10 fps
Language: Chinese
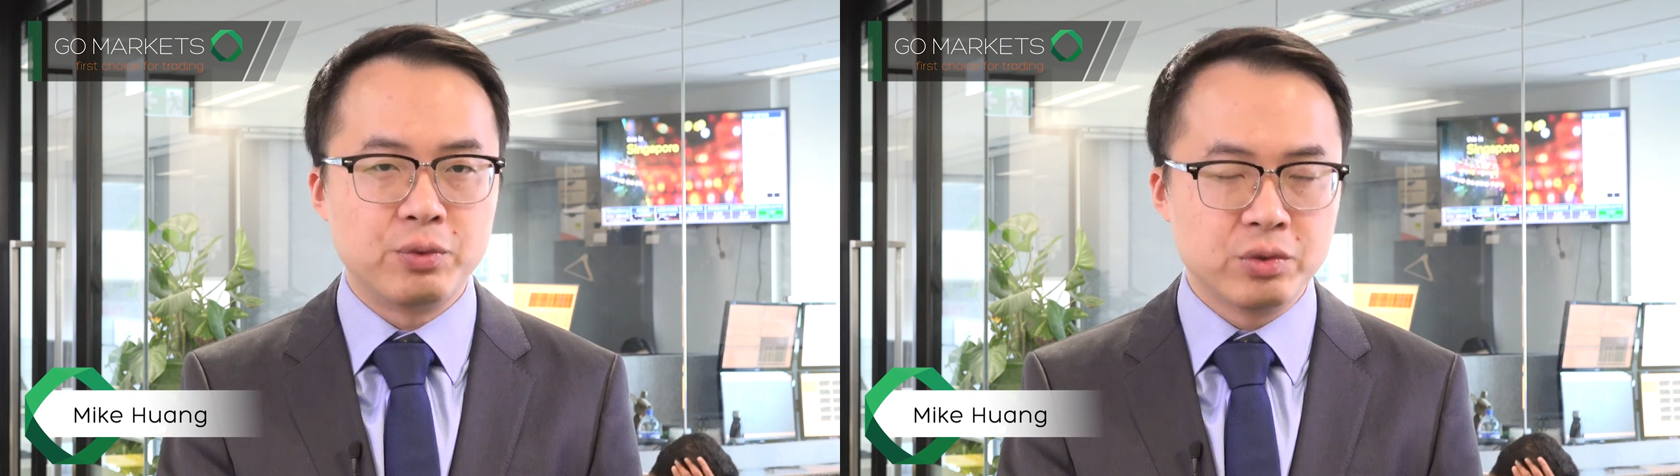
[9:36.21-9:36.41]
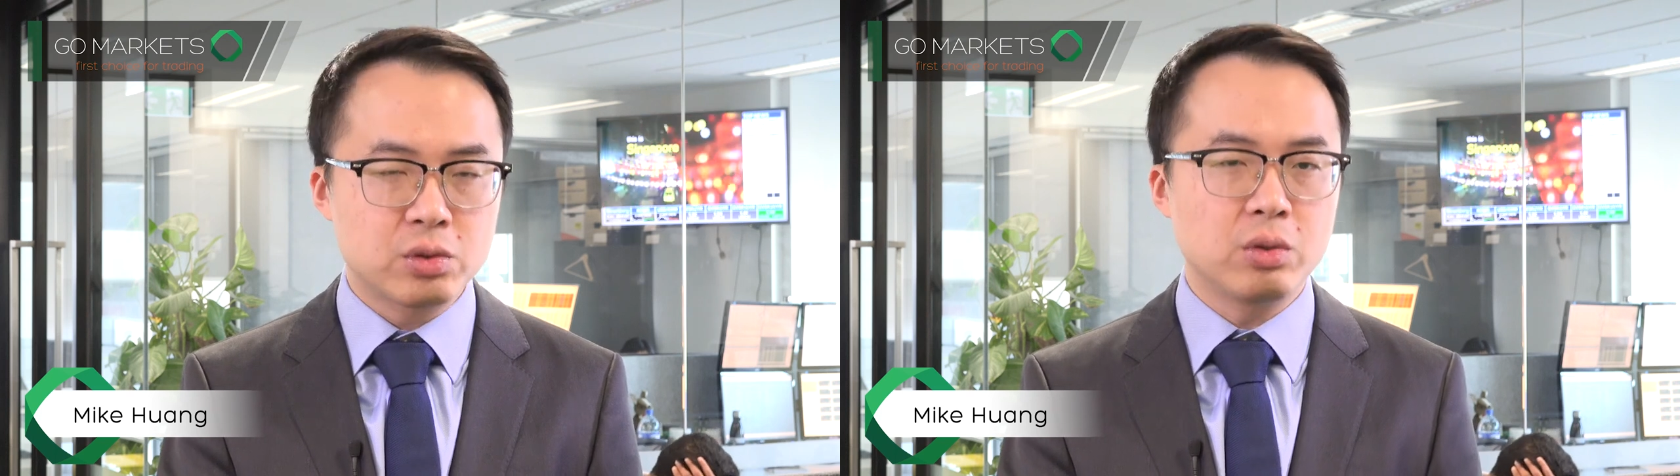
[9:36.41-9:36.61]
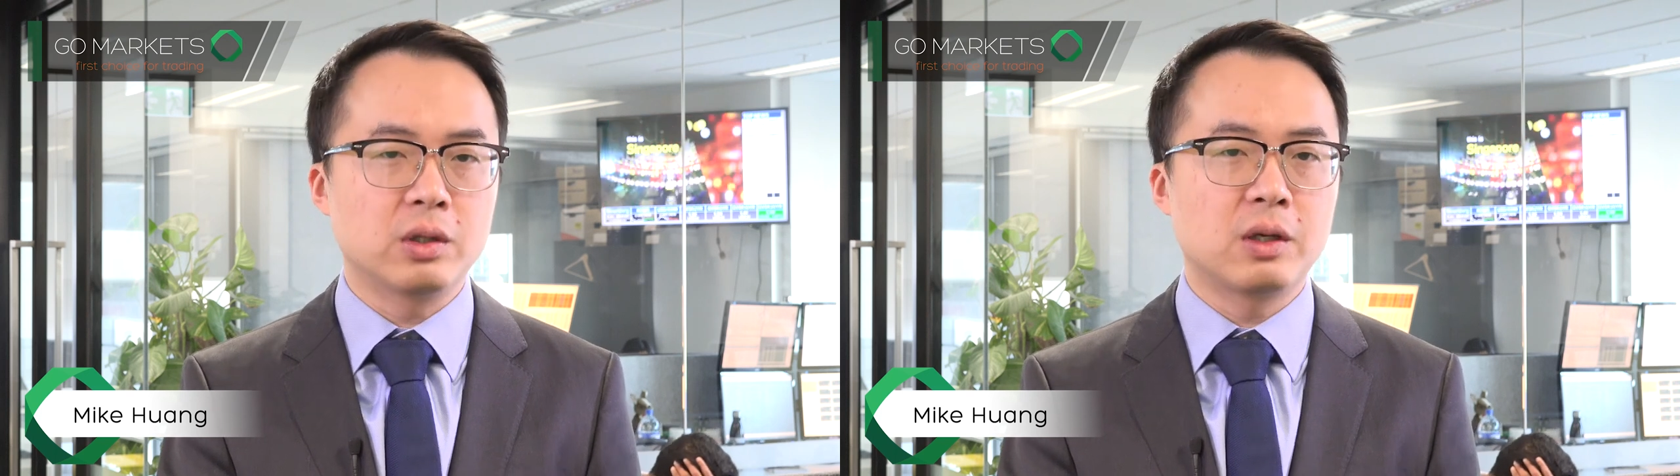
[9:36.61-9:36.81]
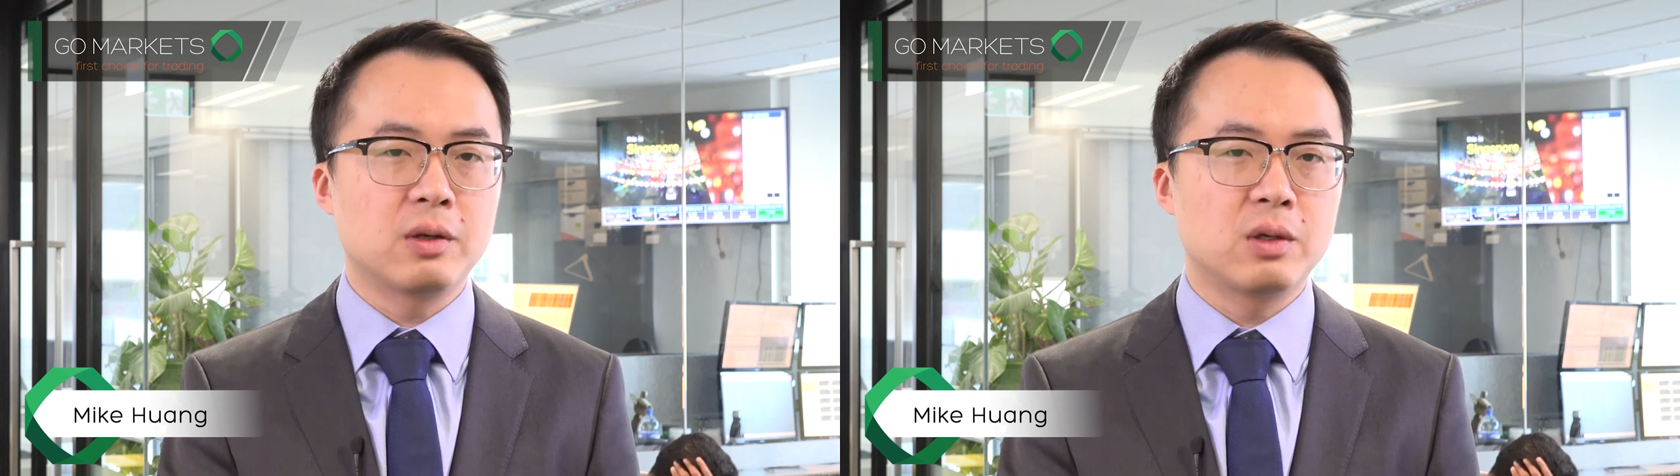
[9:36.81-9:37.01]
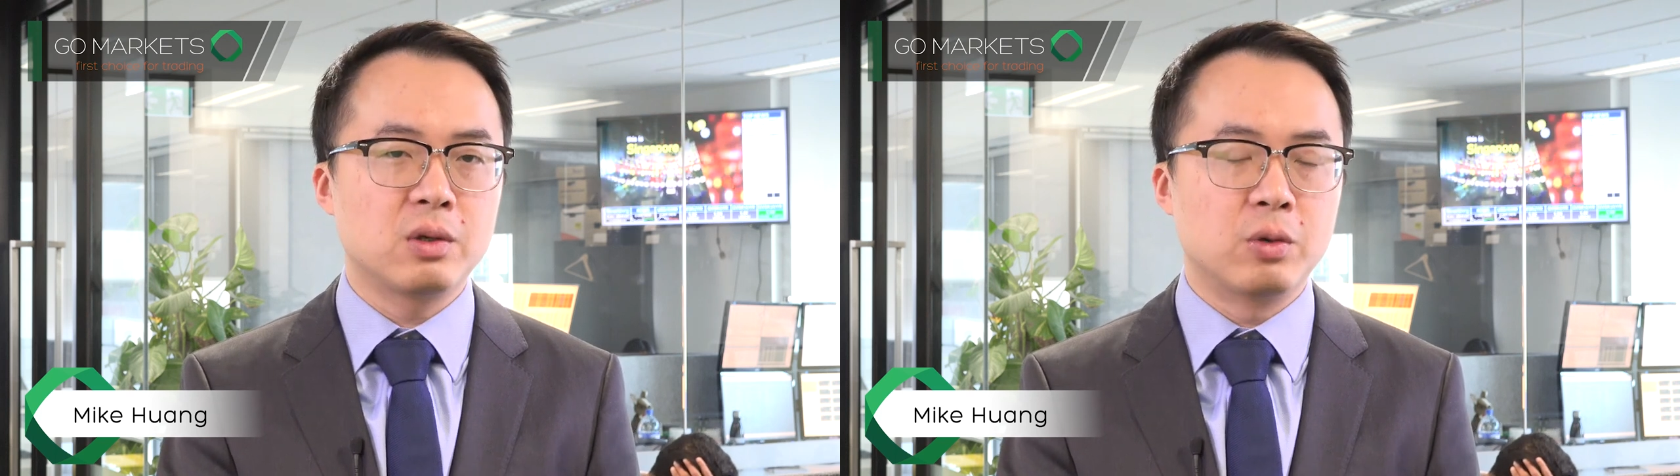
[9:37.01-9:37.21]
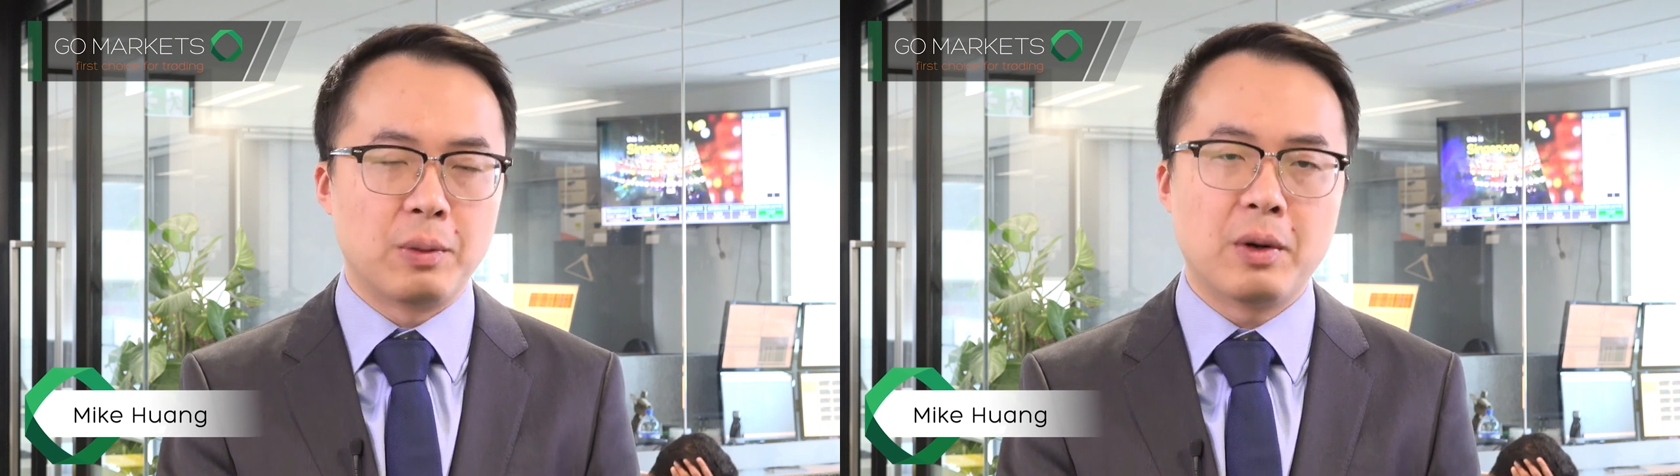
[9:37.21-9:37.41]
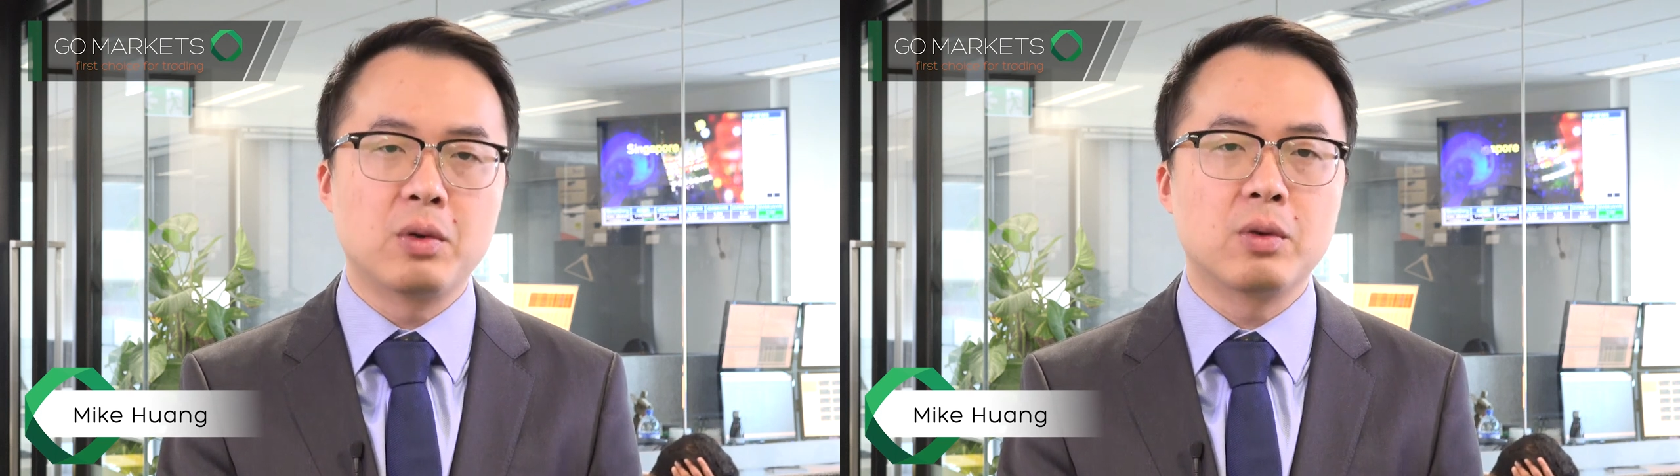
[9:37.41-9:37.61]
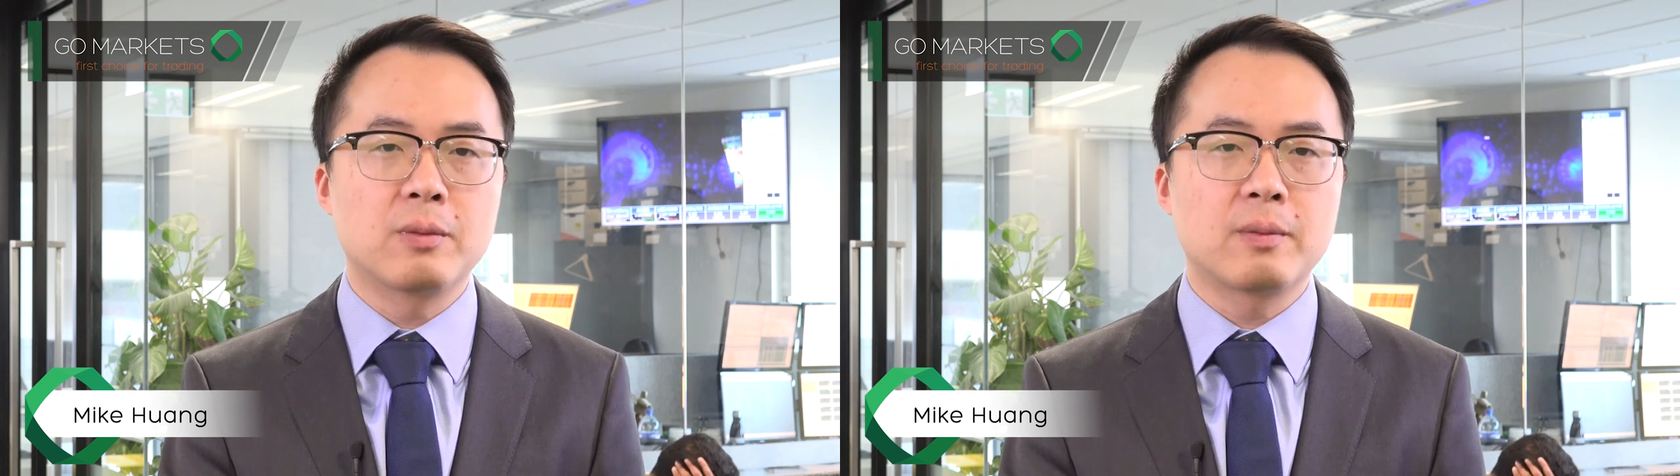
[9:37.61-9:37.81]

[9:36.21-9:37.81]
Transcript: 不错的回报率